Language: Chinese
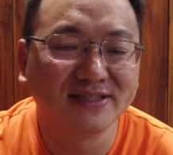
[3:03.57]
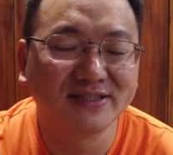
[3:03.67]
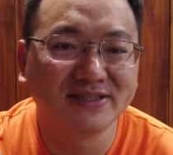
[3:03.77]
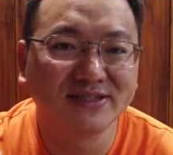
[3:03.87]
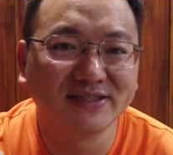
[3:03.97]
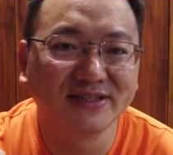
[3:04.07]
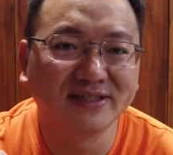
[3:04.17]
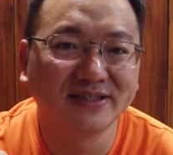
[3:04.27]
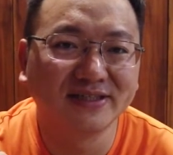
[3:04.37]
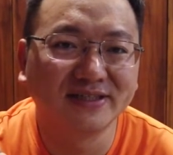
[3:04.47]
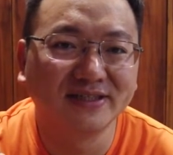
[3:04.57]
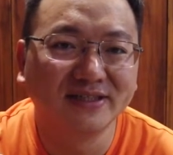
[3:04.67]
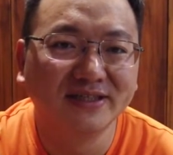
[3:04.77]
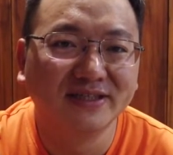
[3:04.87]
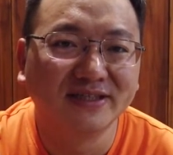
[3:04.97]
实是一个
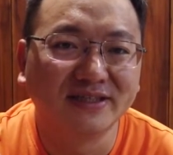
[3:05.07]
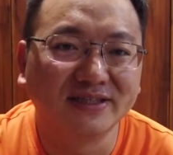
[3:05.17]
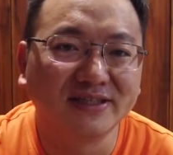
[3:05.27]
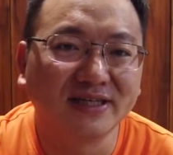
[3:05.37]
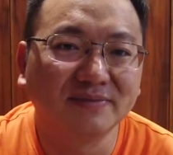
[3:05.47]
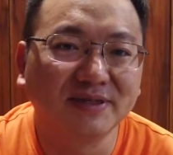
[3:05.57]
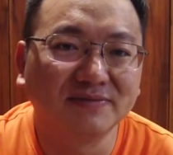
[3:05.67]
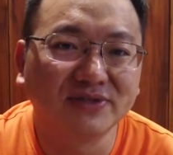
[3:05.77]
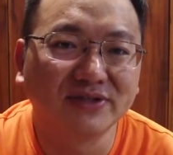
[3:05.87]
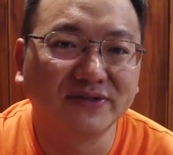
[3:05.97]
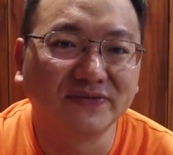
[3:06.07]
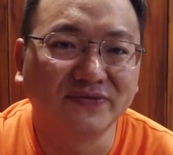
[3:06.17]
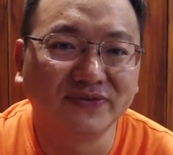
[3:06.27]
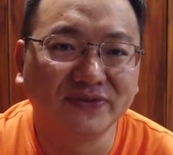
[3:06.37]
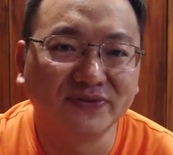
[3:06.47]
呃家里面不是很
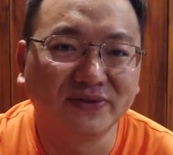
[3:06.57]
富裕。